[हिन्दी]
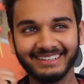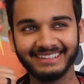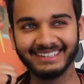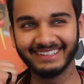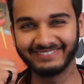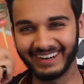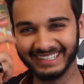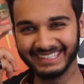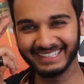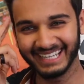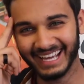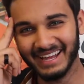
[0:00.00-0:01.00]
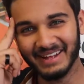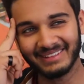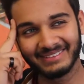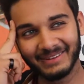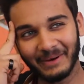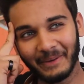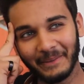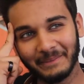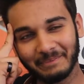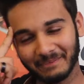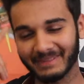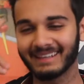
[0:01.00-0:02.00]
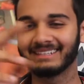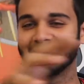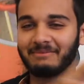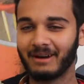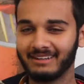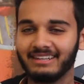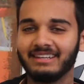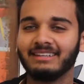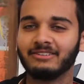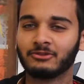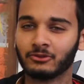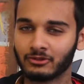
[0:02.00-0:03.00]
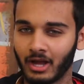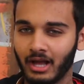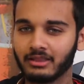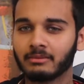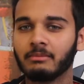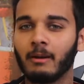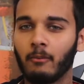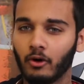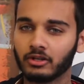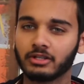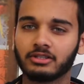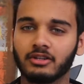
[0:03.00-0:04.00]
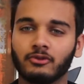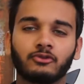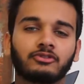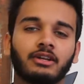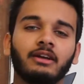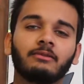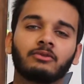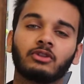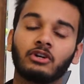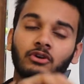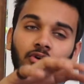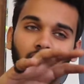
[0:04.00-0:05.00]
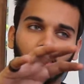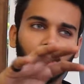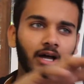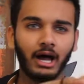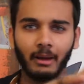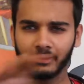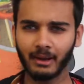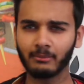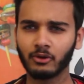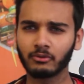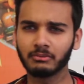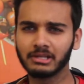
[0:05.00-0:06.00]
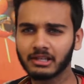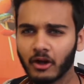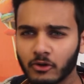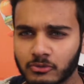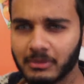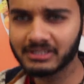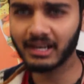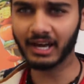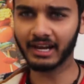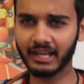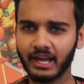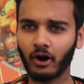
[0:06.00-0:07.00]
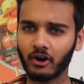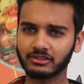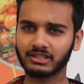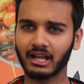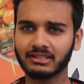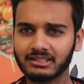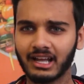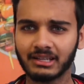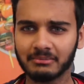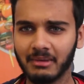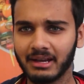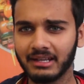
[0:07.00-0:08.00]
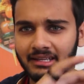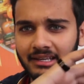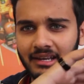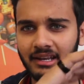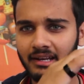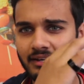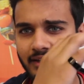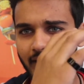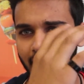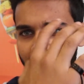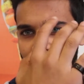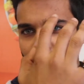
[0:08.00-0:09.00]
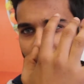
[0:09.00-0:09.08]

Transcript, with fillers: नेपाली तो नेपाली नहीं सुशांत मेरा बहुत अच्छा दोस्त है तो अभी हम लोग मिलकर कुछ मज़े करेंगे और साथ ही साथ मैंने ये रिंग ली है एक